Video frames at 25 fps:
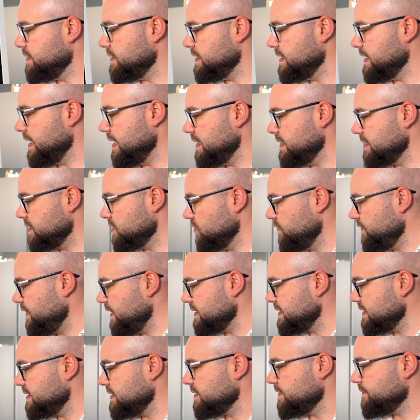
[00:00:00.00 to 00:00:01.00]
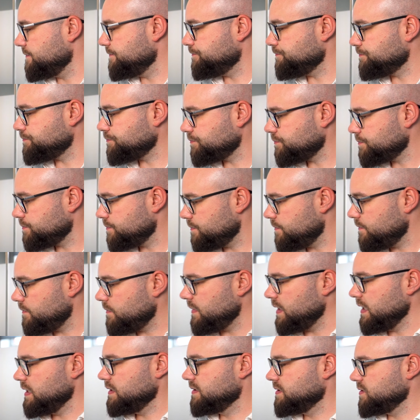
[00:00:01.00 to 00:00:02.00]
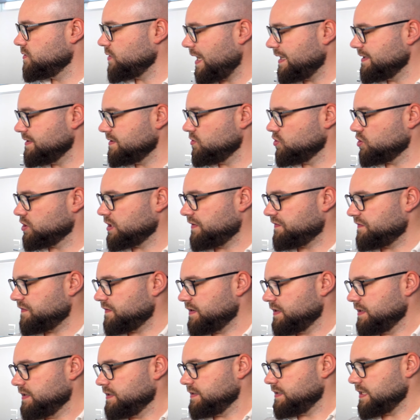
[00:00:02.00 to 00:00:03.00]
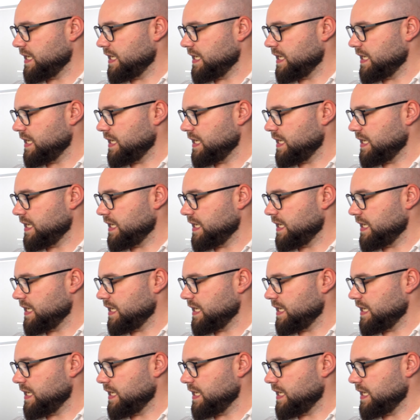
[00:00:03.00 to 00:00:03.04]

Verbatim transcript: dir halt sowas zu, anzuschaffen.